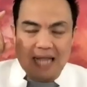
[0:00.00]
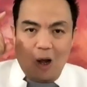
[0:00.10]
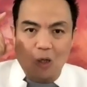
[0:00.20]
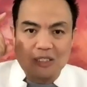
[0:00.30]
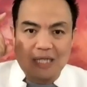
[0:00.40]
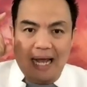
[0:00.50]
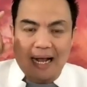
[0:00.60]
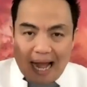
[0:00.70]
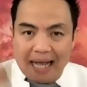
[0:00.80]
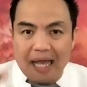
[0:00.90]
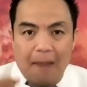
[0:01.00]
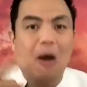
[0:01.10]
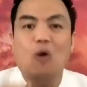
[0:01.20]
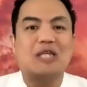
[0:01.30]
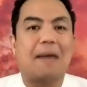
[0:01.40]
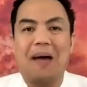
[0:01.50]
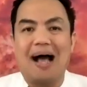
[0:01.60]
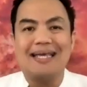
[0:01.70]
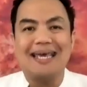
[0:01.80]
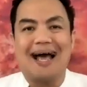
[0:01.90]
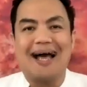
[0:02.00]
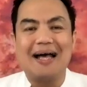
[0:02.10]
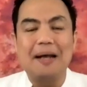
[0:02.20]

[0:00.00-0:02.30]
kalau saya kaya baru saya bahagia,